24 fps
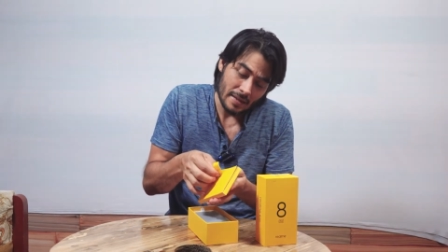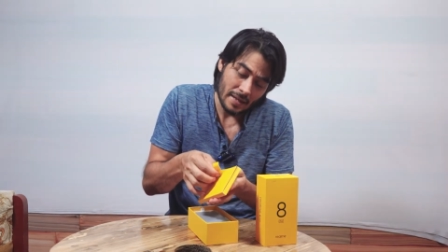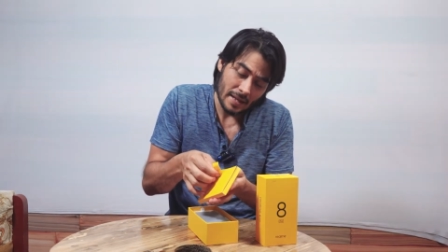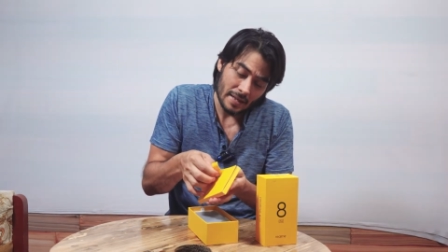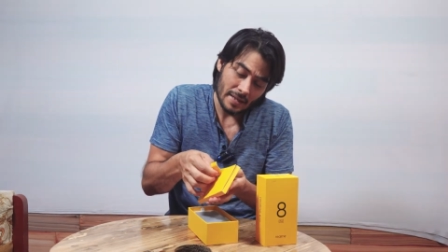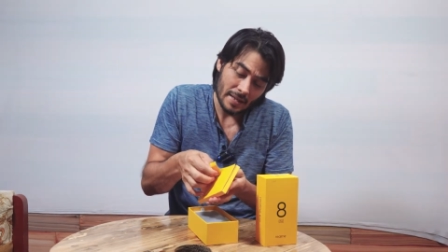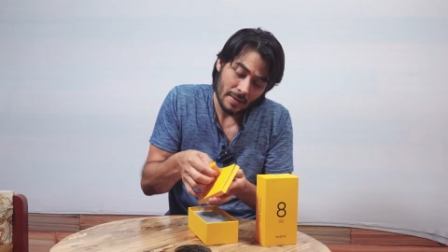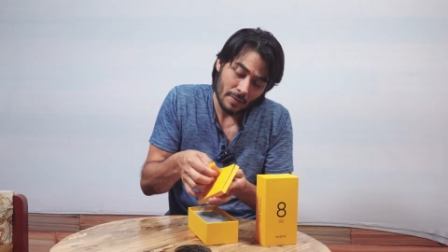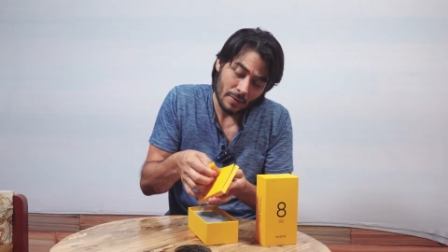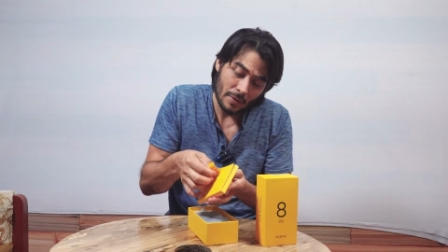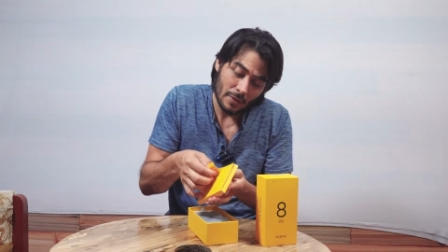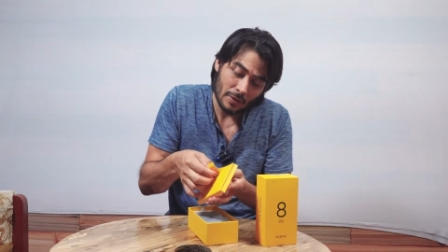
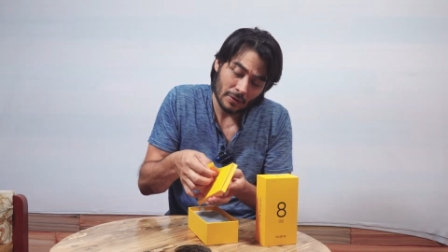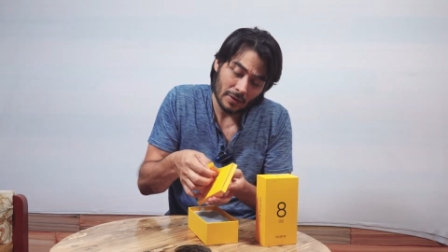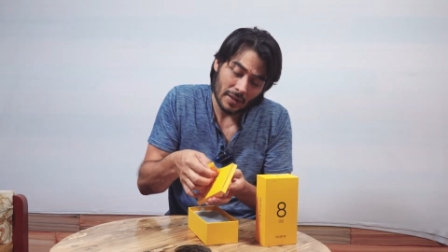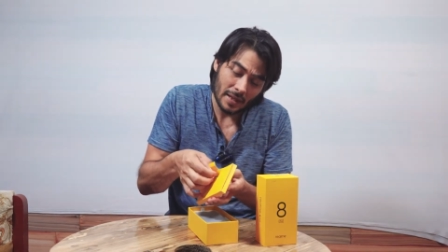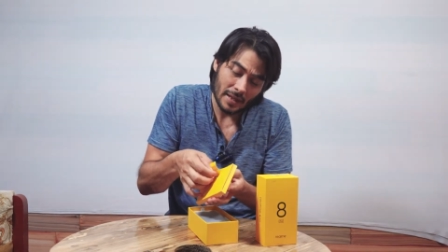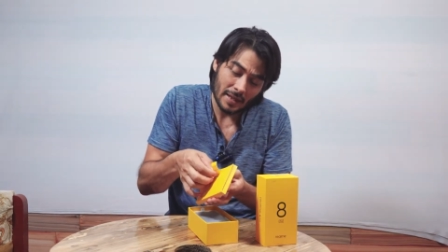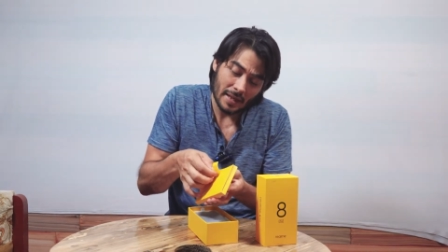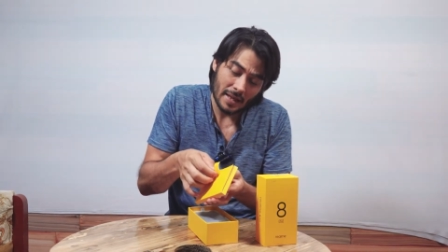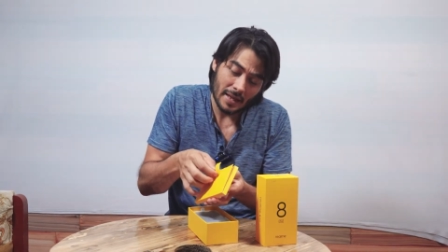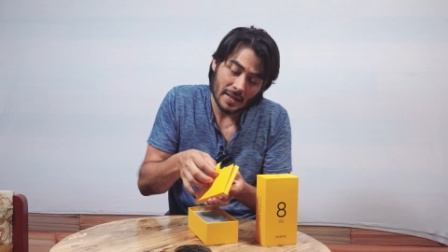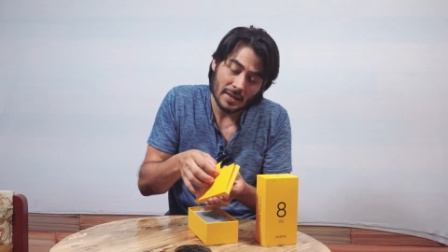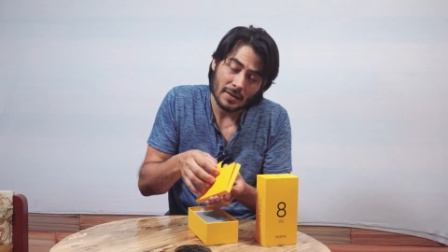hacemos
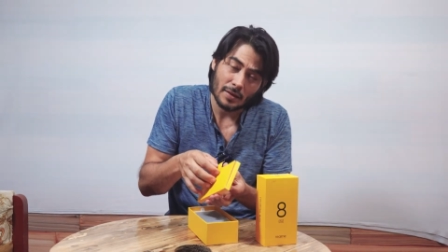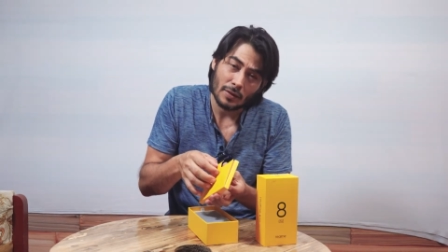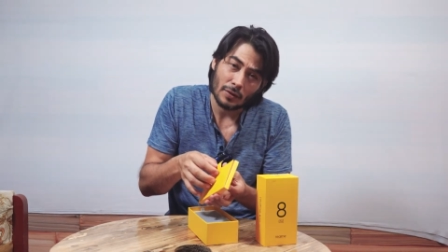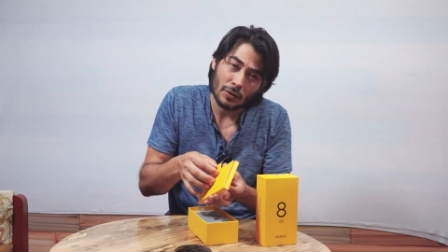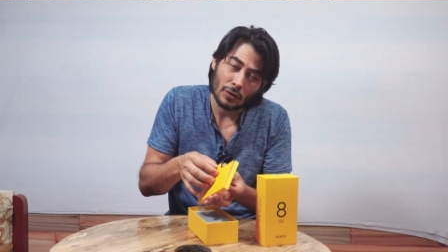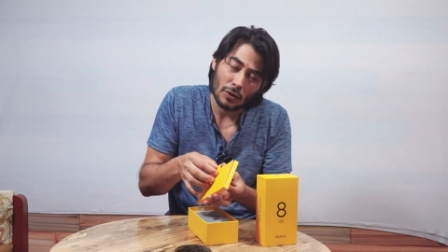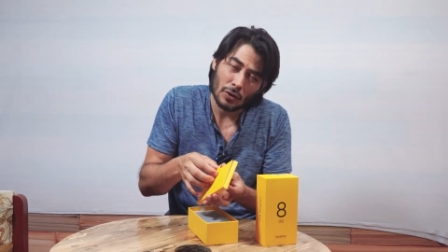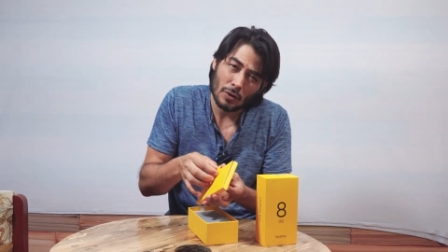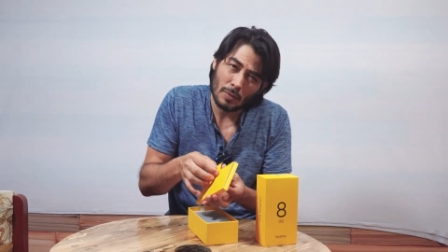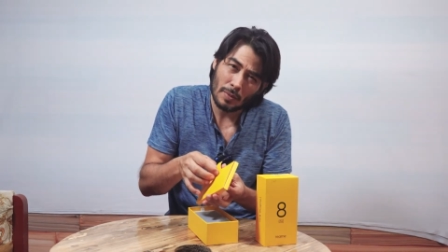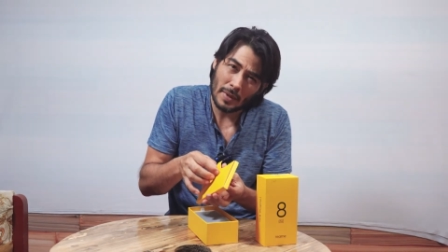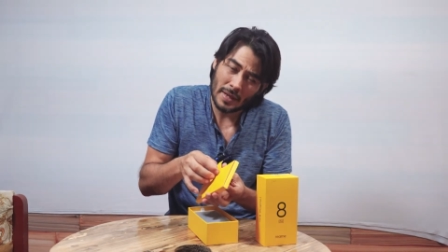notar que es
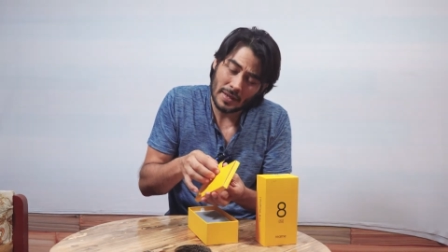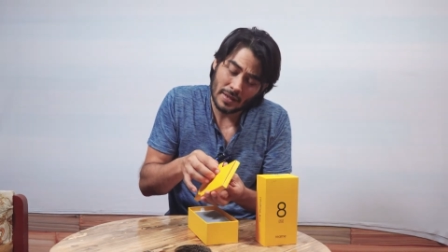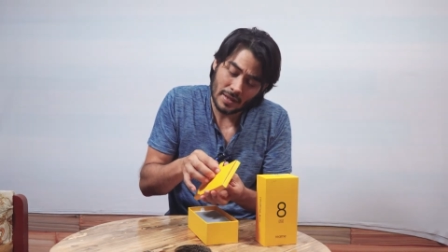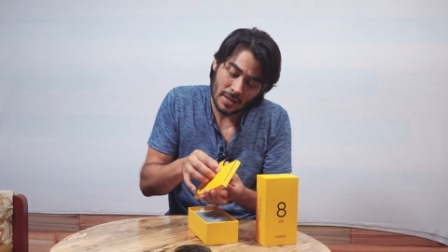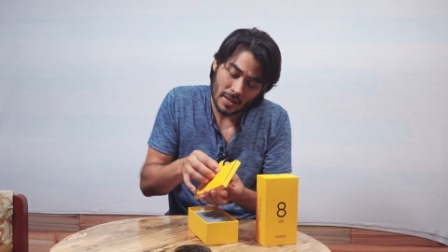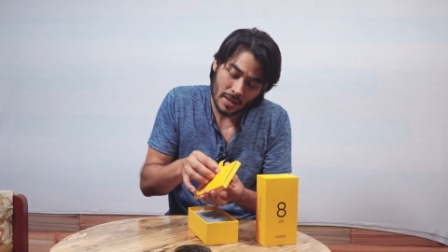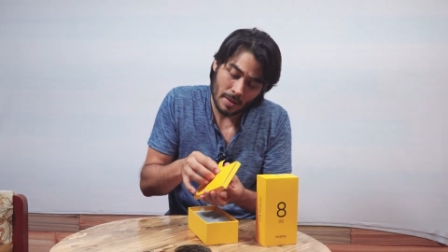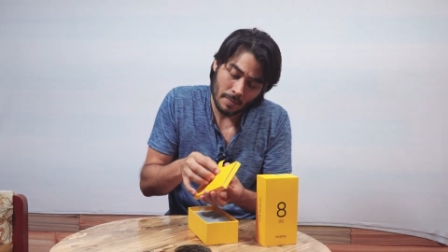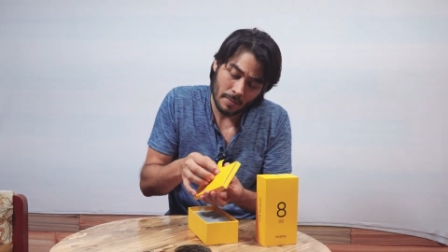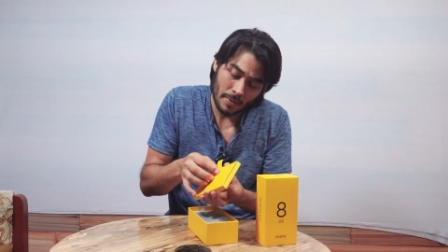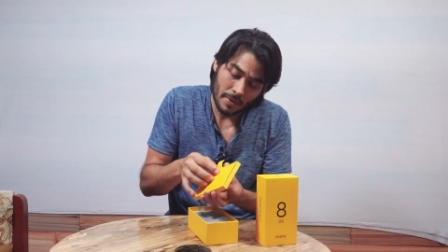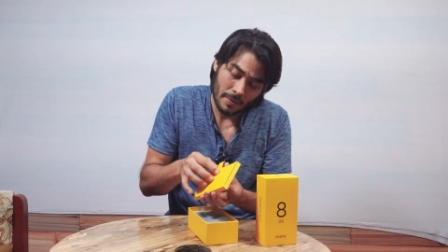doble
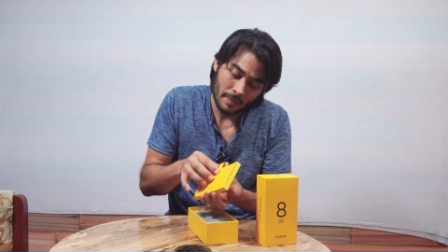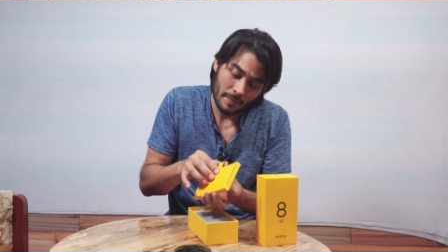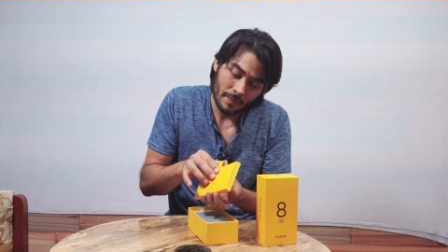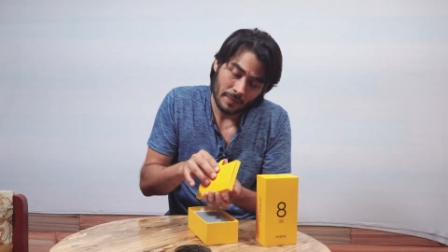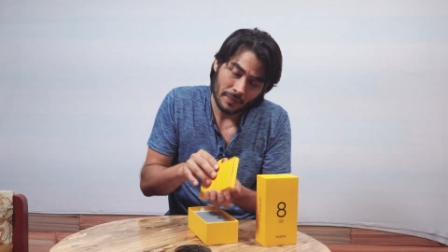chip